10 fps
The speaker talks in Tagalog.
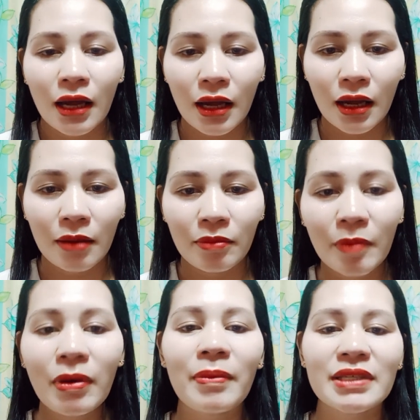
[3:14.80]
uh, ah,
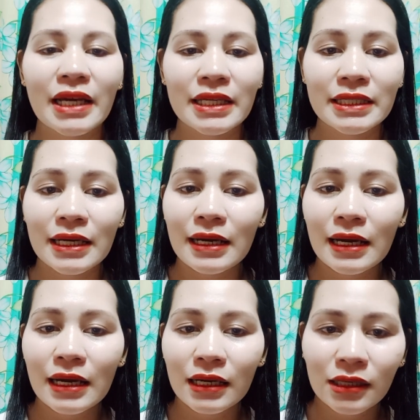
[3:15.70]
mapapa sa kanya
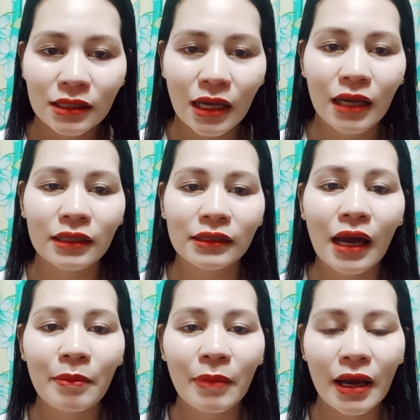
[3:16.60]
ang
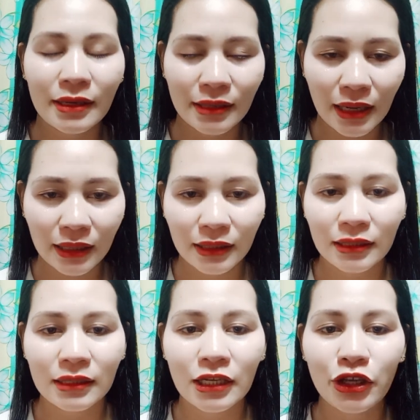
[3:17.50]
tama ng
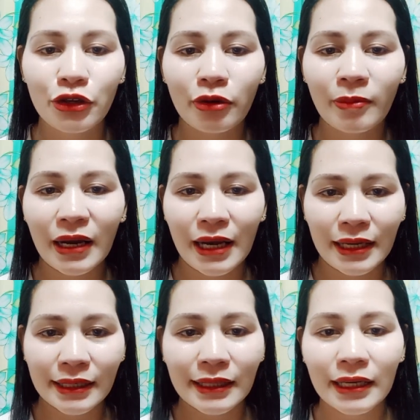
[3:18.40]
iyong mga
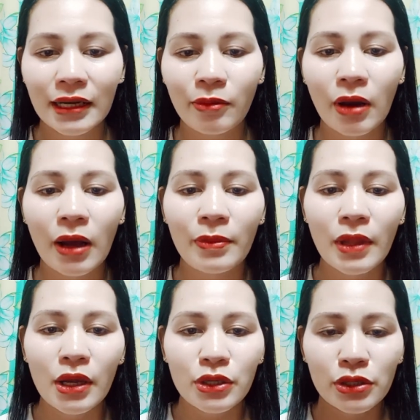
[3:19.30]
ginagawa.
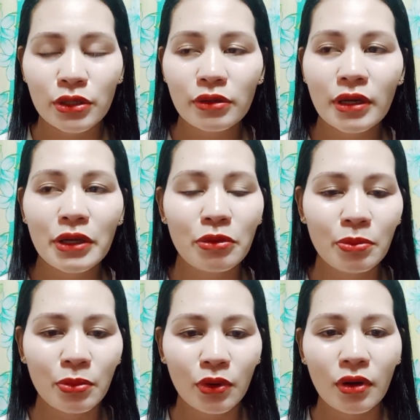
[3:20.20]
So, ayun
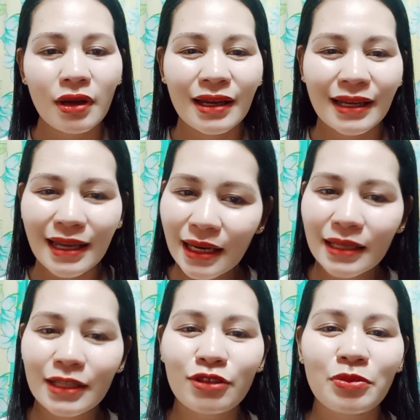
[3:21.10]
po. Kailan
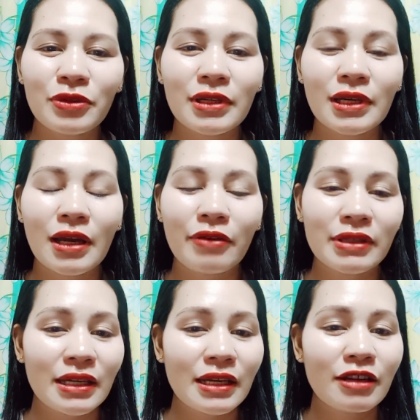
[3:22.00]
ito pwedeng gawin?
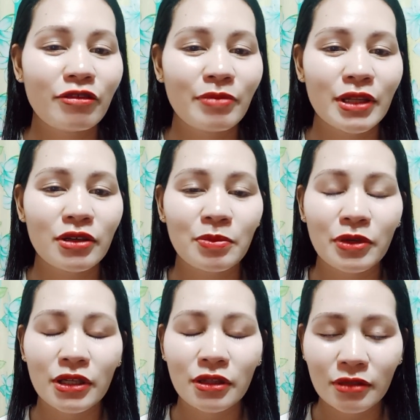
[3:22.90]
I-recommend eh, ko po
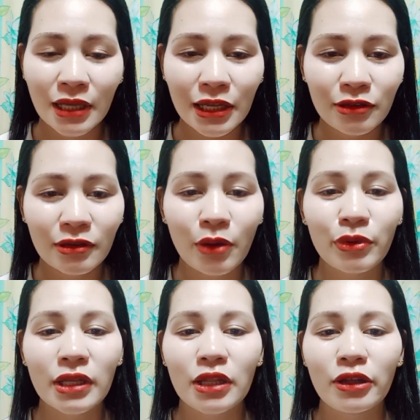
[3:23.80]
ito sa inyo.
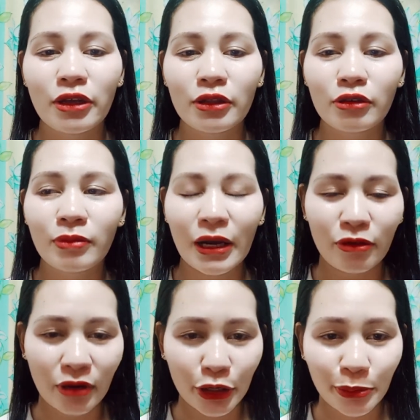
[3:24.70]
Gawin niyo ito
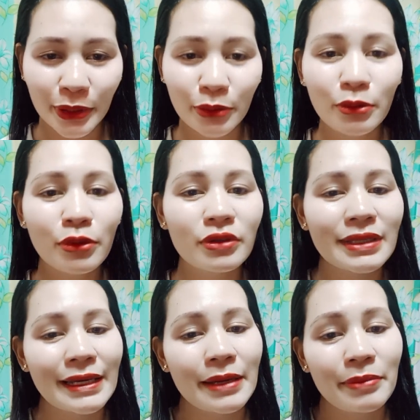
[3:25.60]
bago kayo matulog
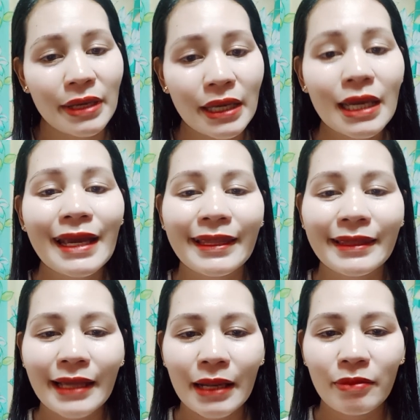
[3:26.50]
sa gabi
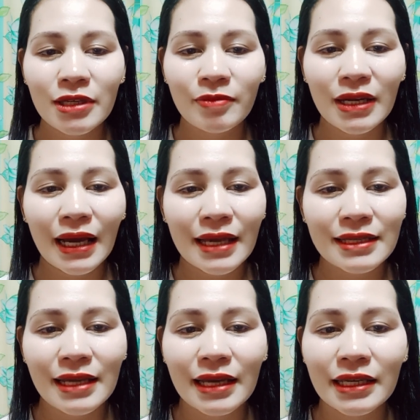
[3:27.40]
dahil mas malakas
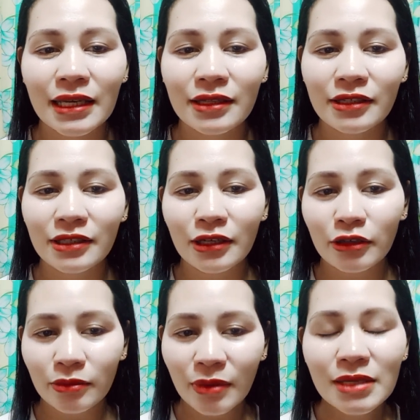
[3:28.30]
ang energy
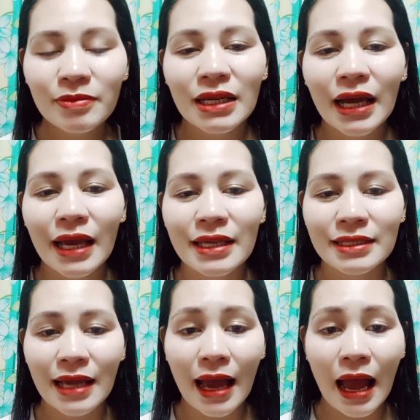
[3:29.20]
or mas malakas
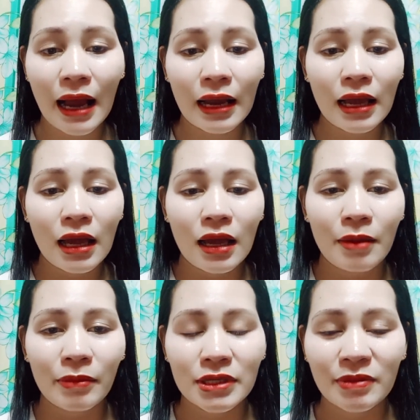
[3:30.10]
ang
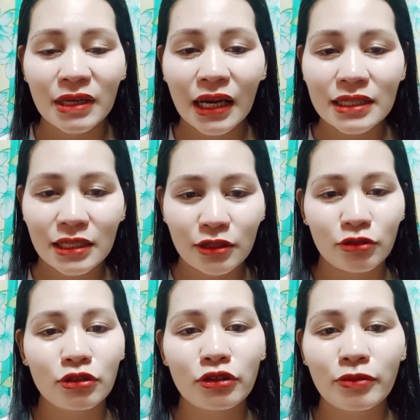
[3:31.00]
mas malakas
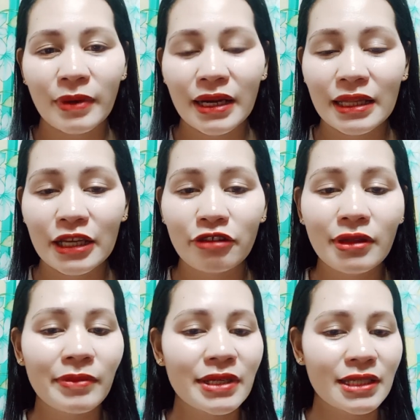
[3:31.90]
itututo pa rin ng
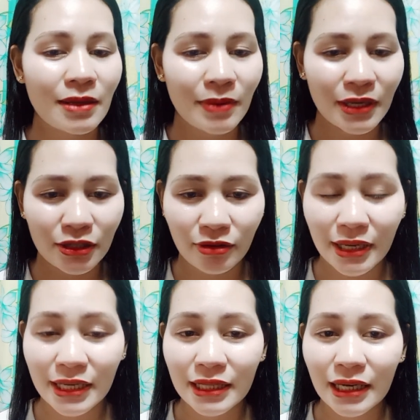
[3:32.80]
universe kapag ito ay
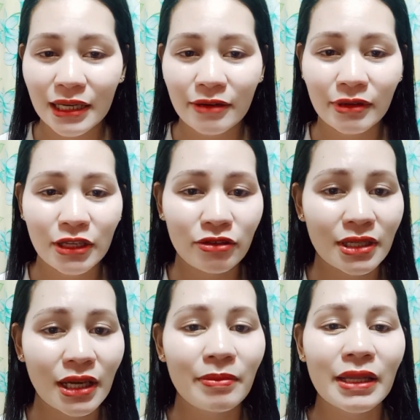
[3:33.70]
ginagawa ninyo sa
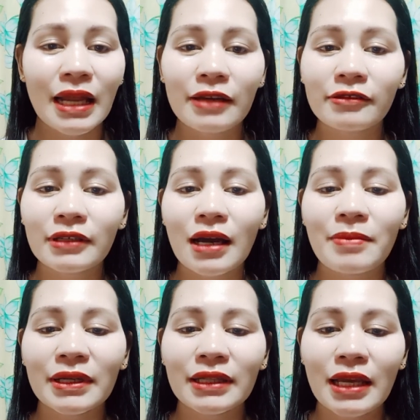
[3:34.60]
gabi, lalo na
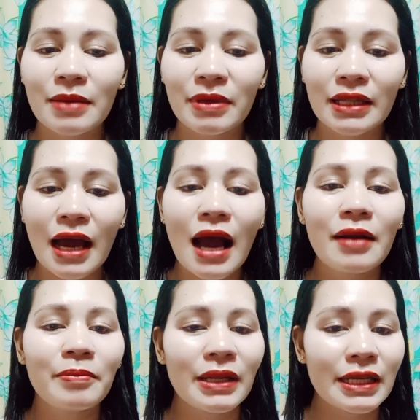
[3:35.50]
kapag tahimik na ang
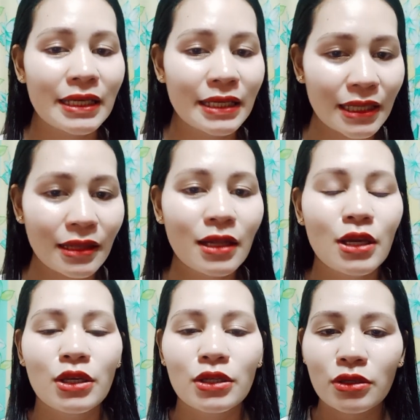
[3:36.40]
paligid.
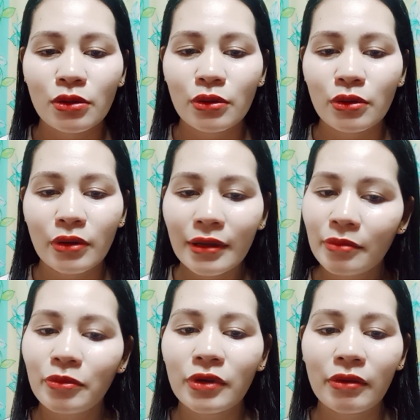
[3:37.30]
So, ayan
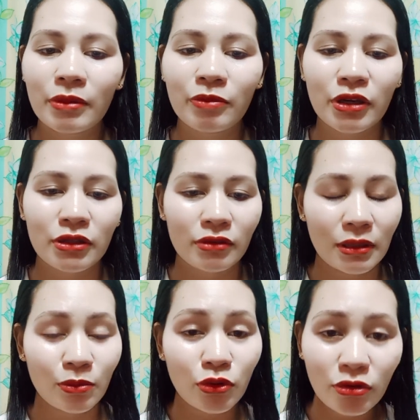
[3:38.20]
po, gawin mo ito
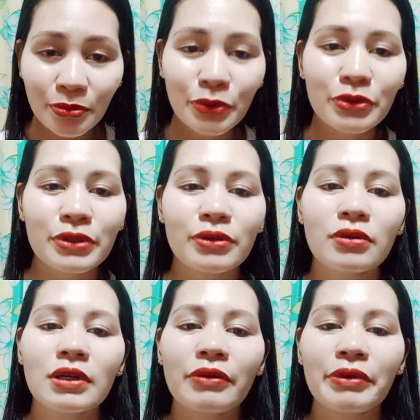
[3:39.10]
ng buong puso,
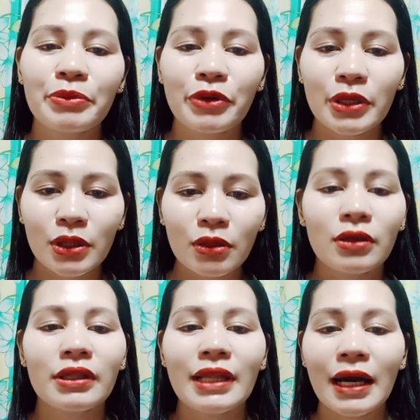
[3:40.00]
gawin mo ito
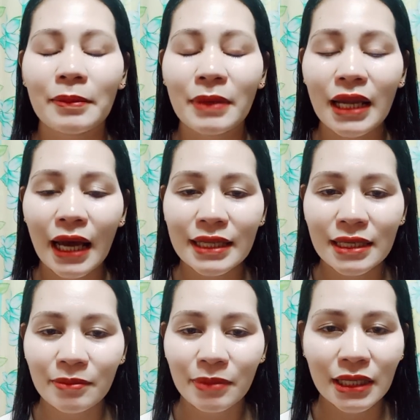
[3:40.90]
ng malakas
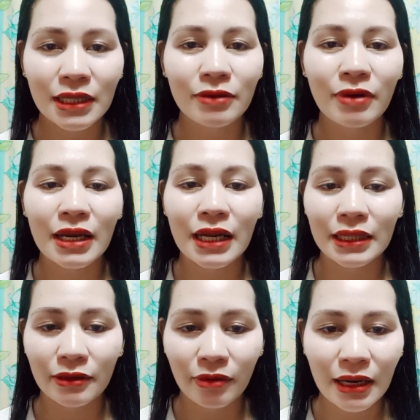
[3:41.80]
ang paniniwala at
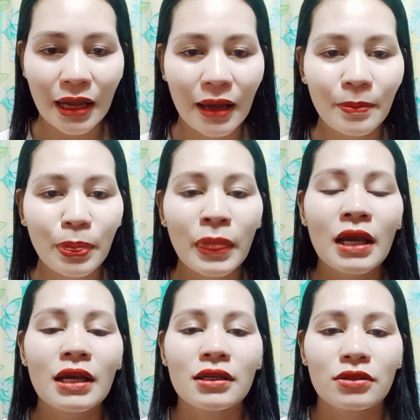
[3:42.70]
tiwala.
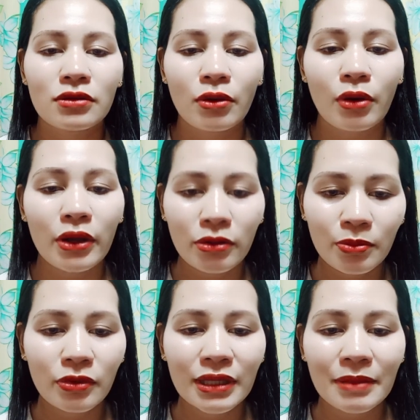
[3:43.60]
So, ayun
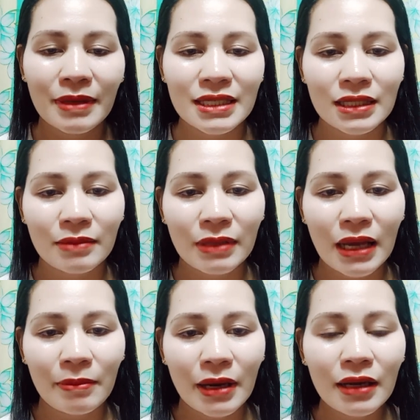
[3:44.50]
po, think positive
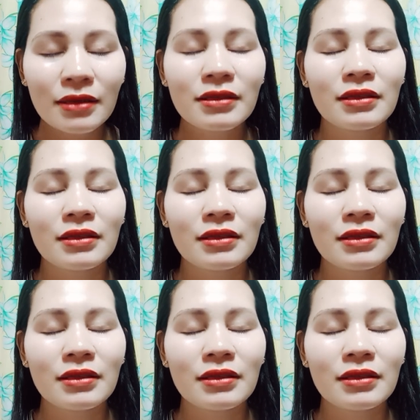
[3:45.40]
lamang.